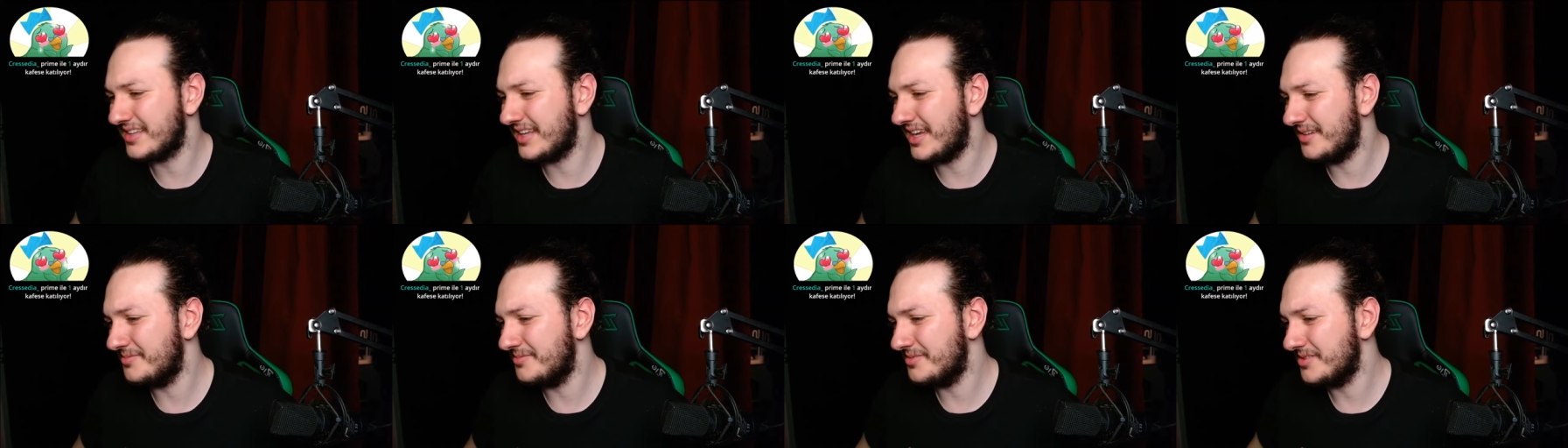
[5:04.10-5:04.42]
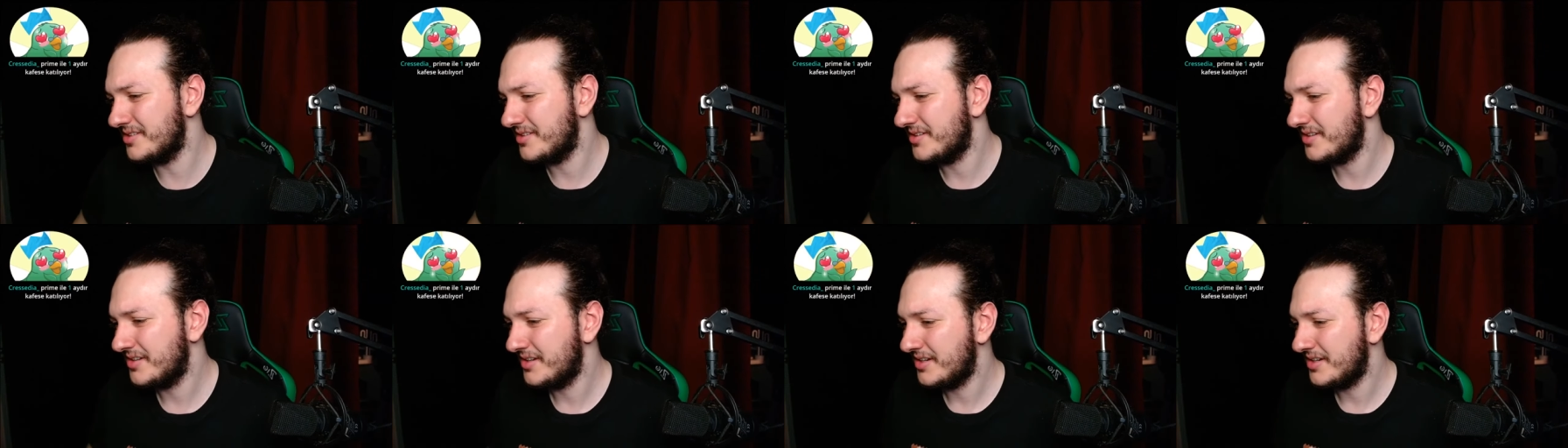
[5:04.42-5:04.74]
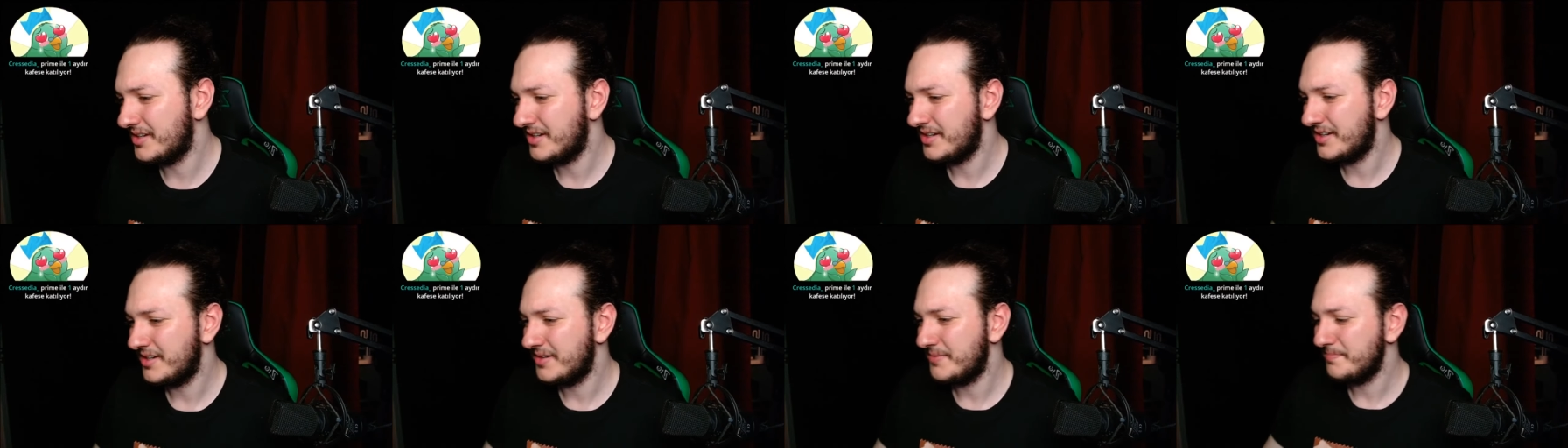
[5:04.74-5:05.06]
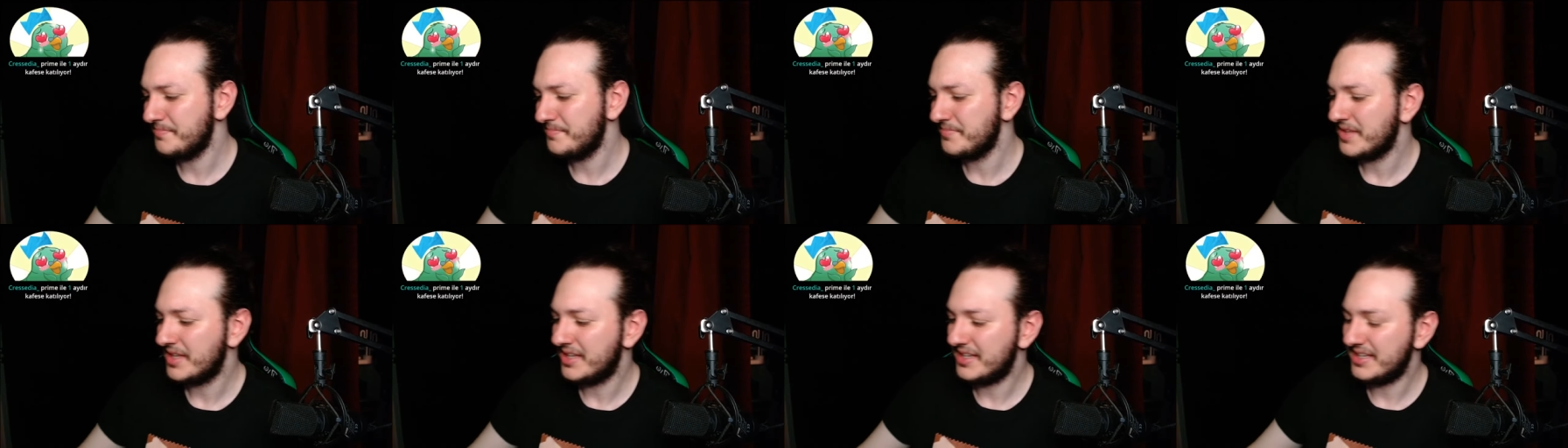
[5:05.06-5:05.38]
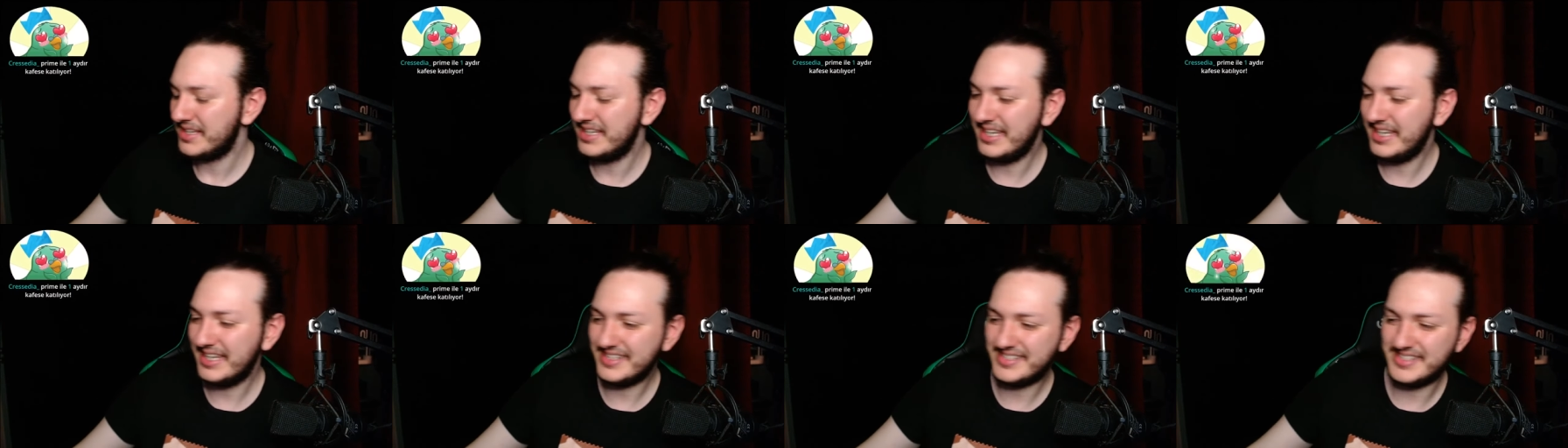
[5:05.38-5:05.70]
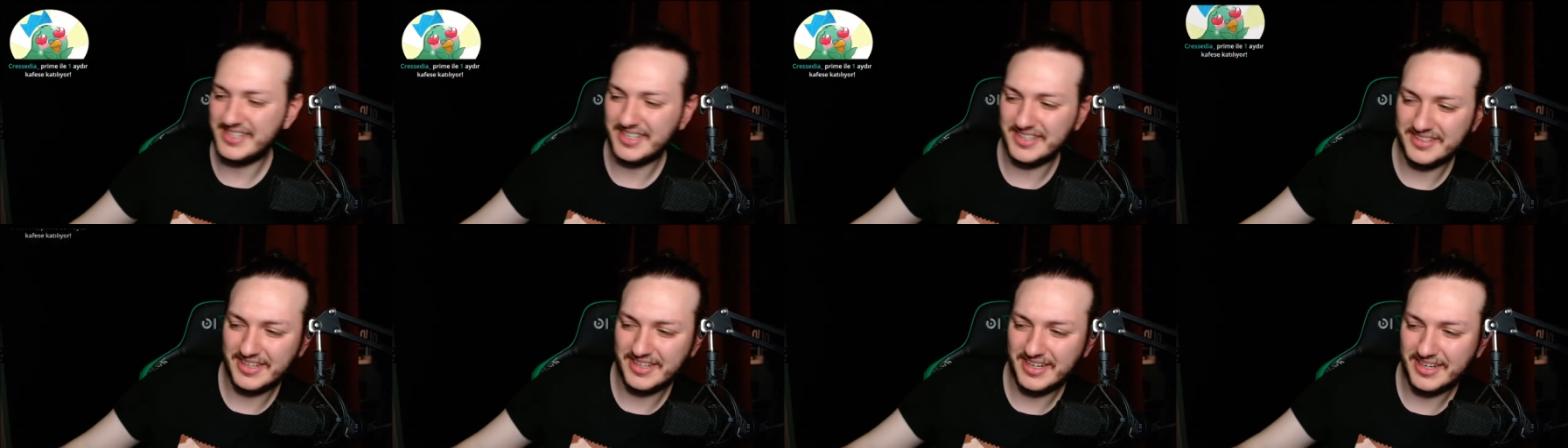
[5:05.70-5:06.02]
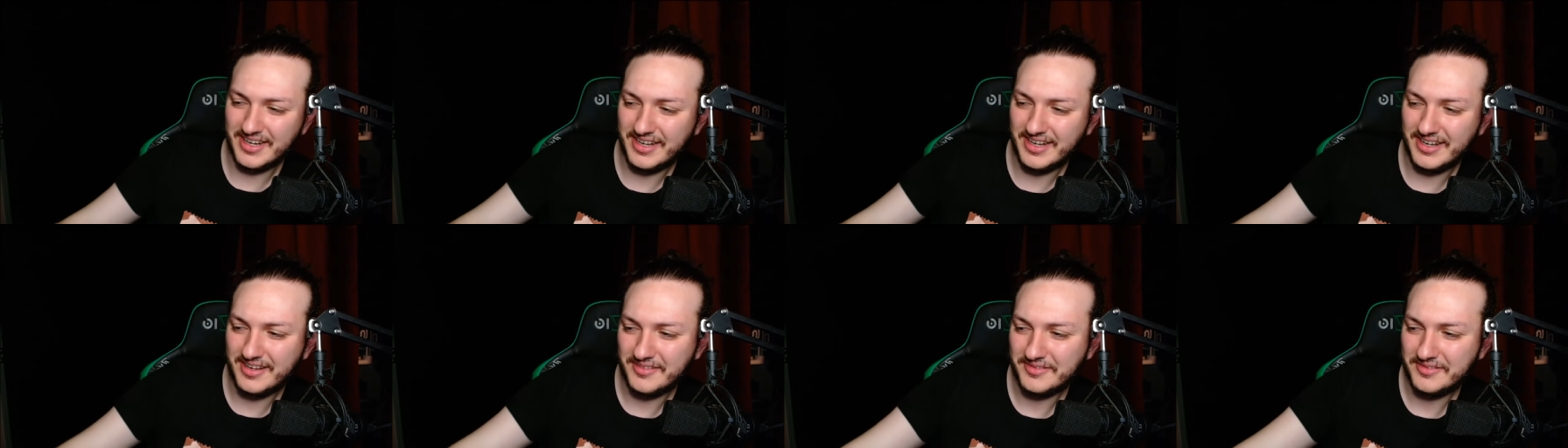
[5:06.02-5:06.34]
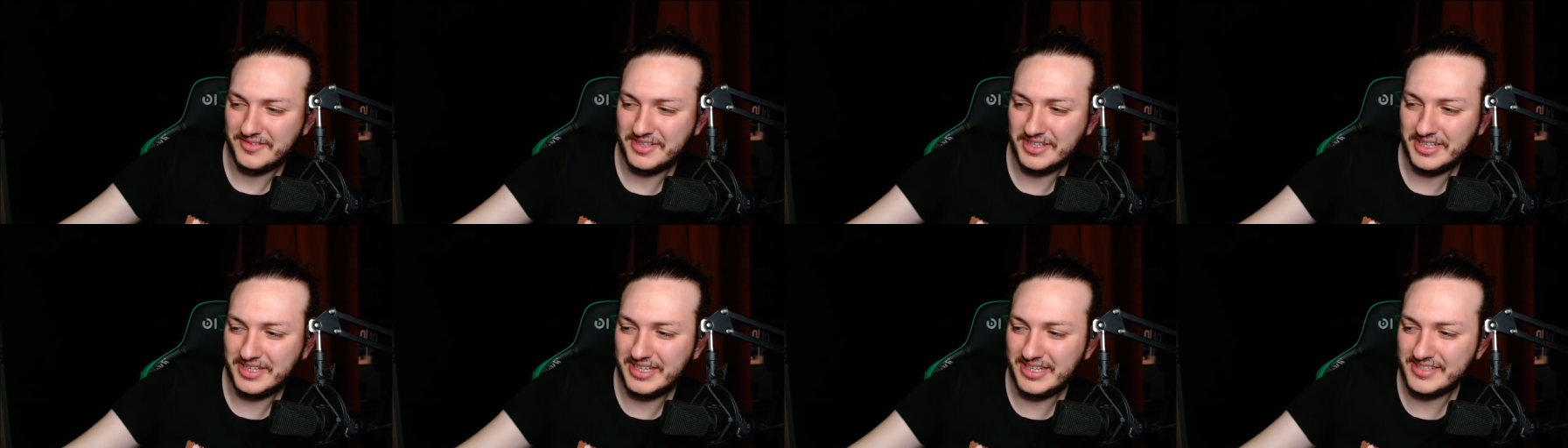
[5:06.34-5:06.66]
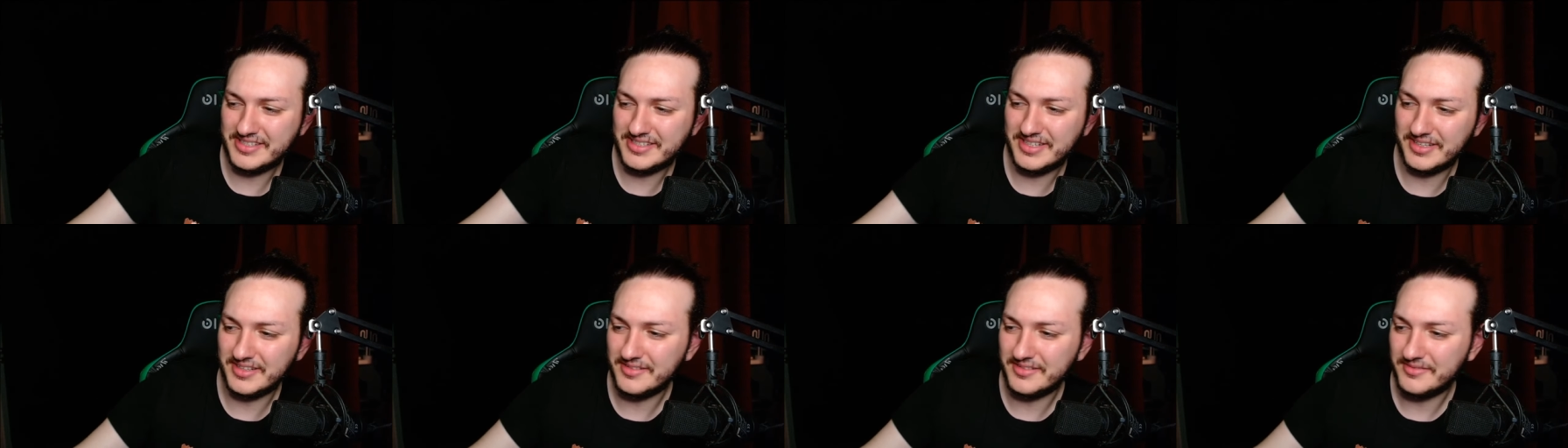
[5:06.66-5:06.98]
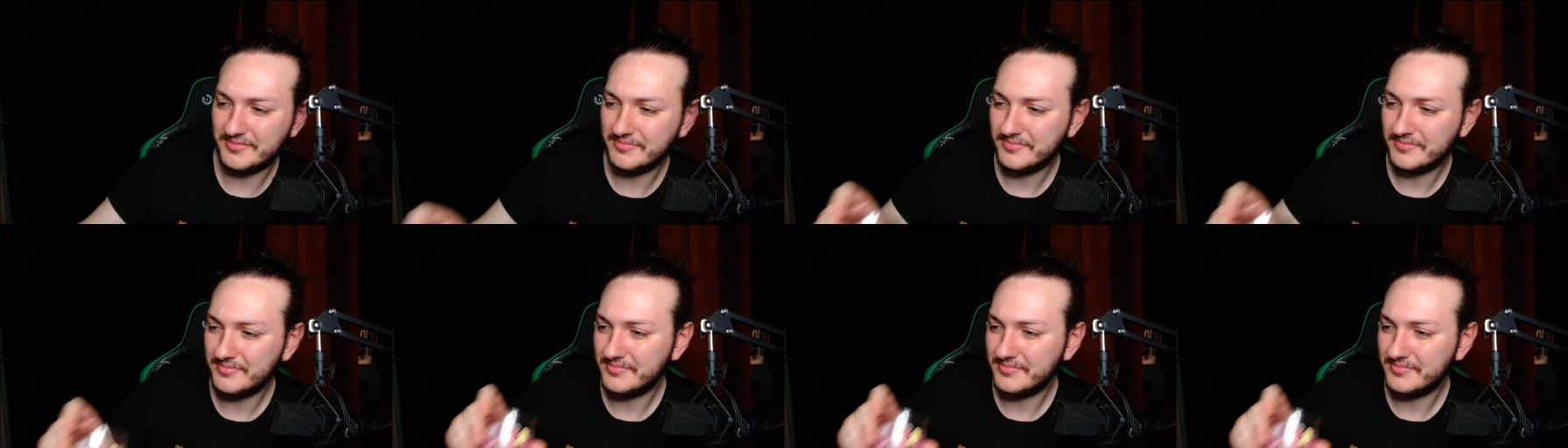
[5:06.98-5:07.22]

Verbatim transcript: abi. İyiye sarın aga. İyiye sarın.